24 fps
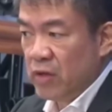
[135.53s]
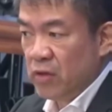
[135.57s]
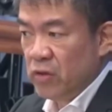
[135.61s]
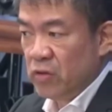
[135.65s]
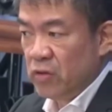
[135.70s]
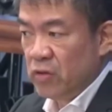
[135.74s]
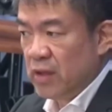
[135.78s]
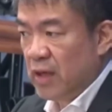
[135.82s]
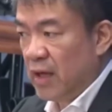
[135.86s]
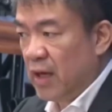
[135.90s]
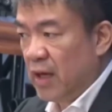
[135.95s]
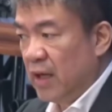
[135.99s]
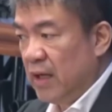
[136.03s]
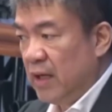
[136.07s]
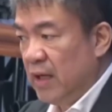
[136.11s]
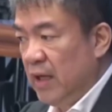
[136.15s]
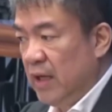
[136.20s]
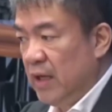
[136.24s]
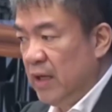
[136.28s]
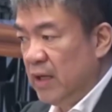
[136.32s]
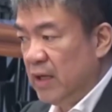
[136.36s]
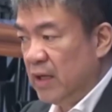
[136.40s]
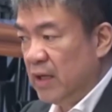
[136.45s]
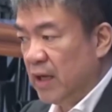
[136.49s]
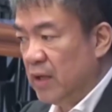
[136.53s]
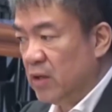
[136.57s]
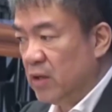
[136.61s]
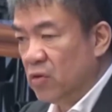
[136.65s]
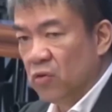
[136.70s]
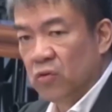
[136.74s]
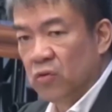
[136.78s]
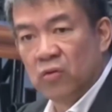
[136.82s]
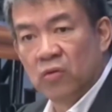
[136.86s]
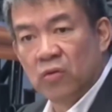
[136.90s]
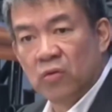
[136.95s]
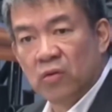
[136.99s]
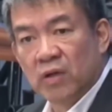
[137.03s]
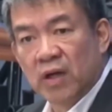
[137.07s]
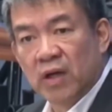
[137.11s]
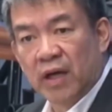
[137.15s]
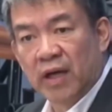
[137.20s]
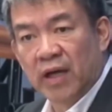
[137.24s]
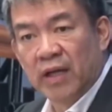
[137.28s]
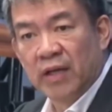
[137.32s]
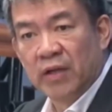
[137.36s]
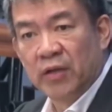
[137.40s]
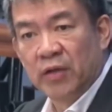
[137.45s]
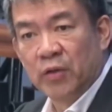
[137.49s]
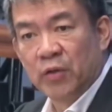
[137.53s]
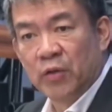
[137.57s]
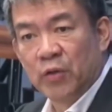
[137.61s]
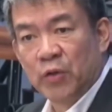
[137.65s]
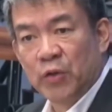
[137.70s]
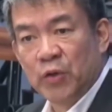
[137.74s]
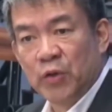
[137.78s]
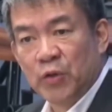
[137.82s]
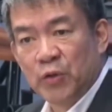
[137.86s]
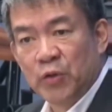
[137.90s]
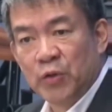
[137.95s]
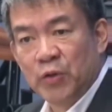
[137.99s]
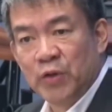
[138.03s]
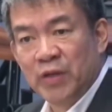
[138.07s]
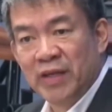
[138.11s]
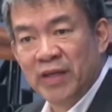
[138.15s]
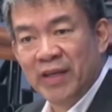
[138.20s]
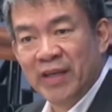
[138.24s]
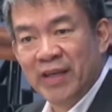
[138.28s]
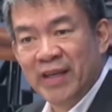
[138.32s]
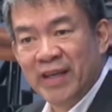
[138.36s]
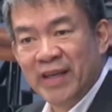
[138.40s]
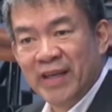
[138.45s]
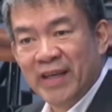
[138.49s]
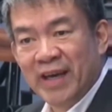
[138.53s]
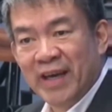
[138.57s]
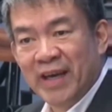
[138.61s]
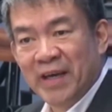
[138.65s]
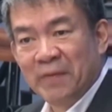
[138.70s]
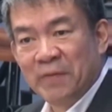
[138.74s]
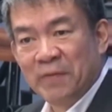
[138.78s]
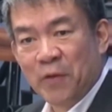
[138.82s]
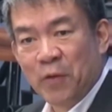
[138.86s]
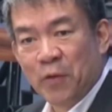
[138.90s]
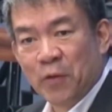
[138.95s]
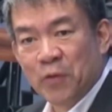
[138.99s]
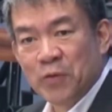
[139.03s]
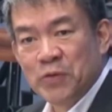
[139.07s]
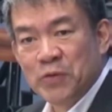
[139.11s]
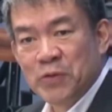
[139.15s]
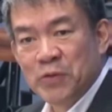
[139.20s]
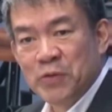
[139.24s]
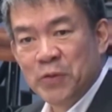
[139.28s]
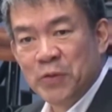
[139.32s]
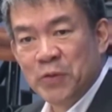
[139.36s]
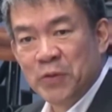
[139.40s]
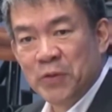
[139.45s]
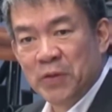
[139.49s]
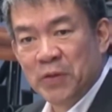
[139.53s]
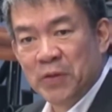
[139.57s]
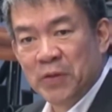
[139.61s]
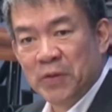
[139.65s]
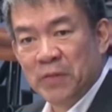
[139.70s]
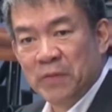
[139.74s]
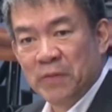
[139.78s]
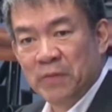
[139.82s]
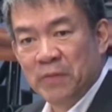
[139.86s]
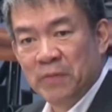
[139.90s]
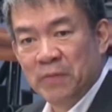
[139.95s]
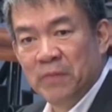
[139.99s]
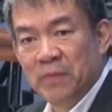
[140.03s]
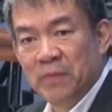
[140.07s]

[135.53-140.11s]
ano yun, na uh, Iligan to Cagayan de Oro yun. Ang focus noon. Oh.